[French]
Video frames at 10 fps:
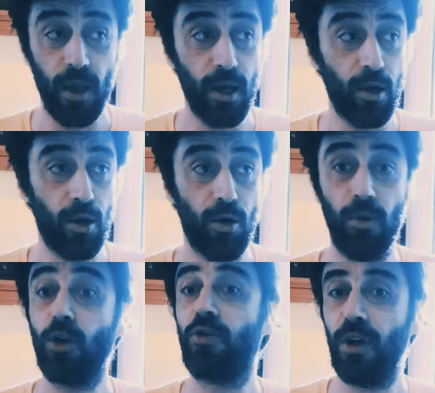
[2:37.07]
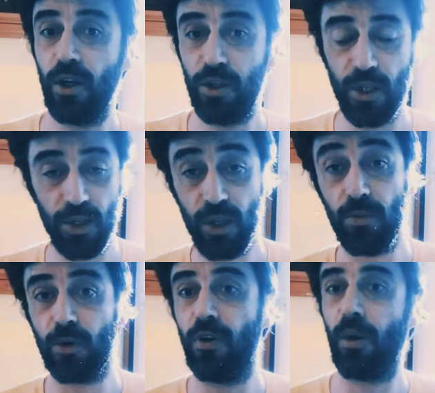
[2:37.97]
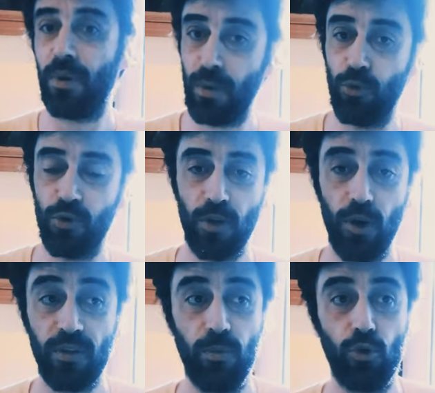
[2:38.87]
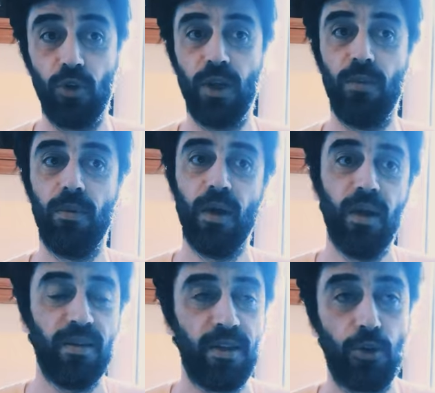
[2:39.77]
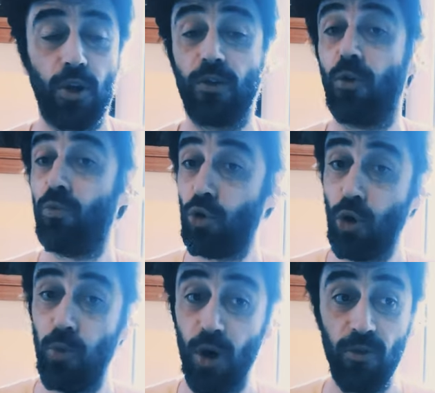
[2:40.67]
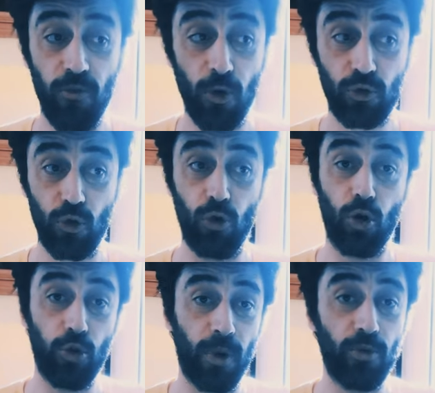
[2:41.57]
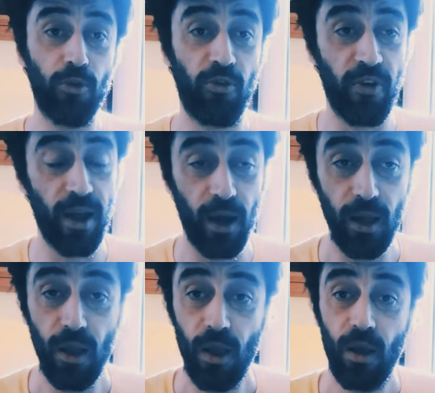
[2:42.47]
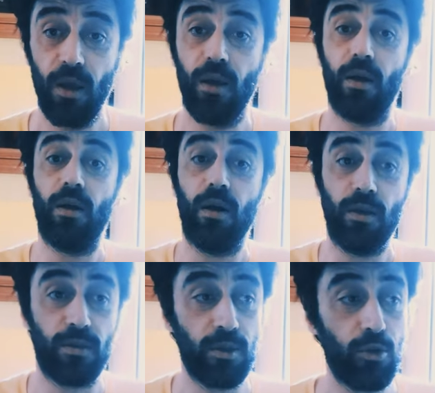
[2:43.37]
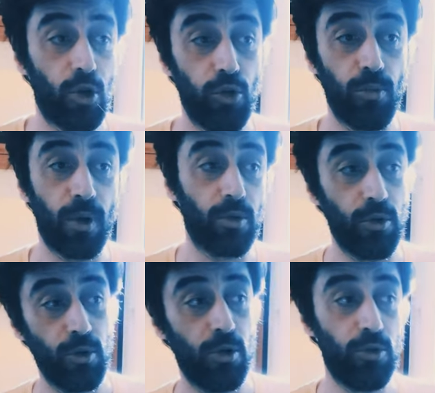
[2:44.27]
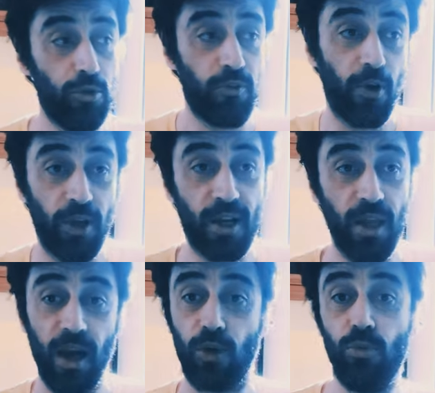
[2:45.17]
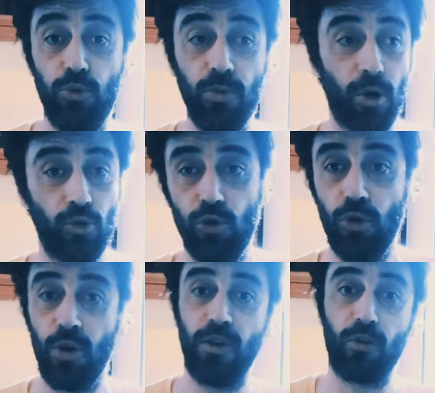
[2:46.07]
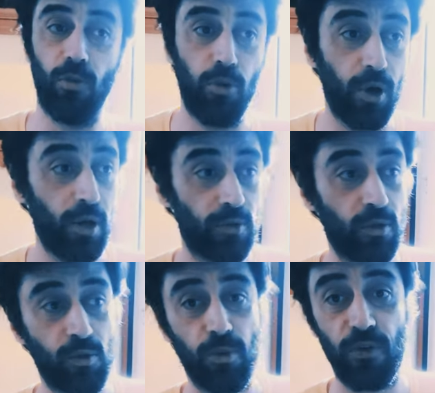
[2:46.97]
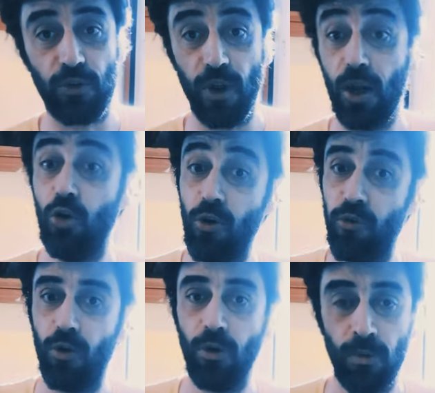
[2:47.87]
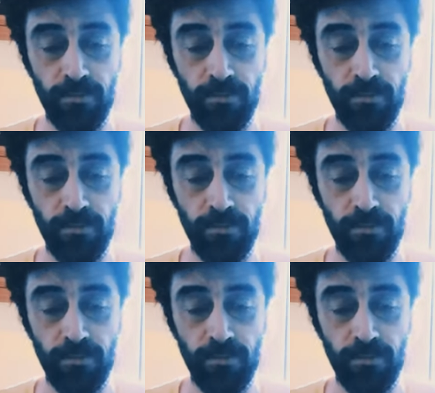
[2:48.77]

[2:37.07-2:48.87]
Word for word: et euh, bah, je vous l'ai déjà dit, mais je vais le répéter pour les acteurs, c'est plutôt des, acteurs qui sont plutôt bons, ils font ce qu'on leur demande de faire. si tu leur demandes de faire un canard avec une plume dans le cul, ils sont bons, hein, ils sont professionnels, ils le font.